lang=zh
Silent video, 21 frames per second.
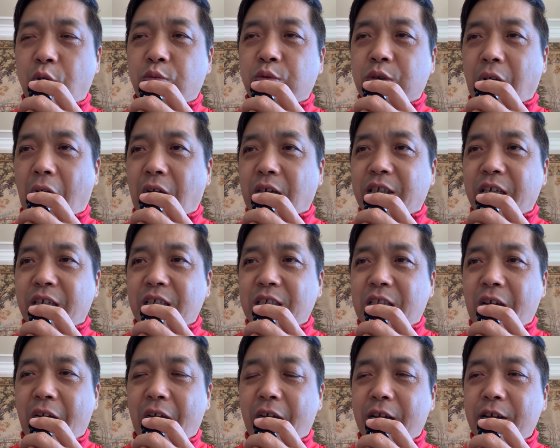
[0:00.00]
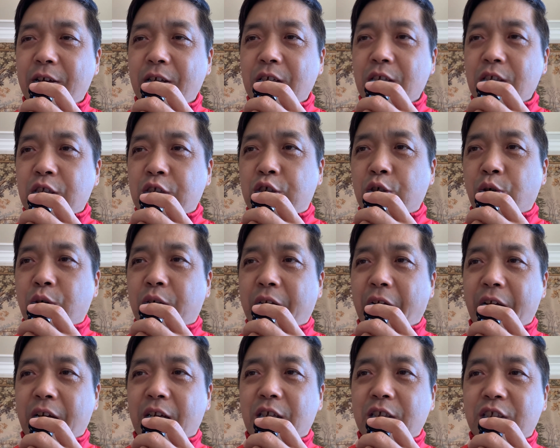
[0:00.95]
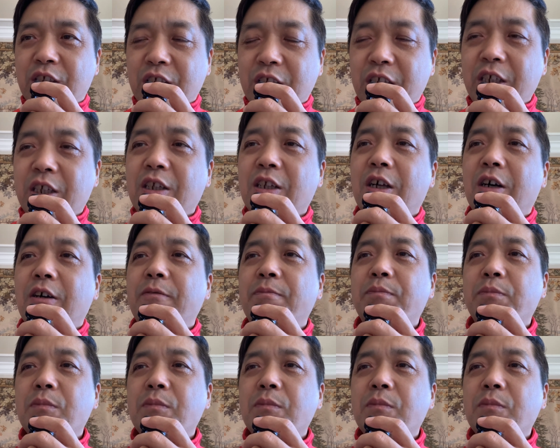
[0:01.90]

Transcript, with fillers: 乌达这一带就给了吉林了，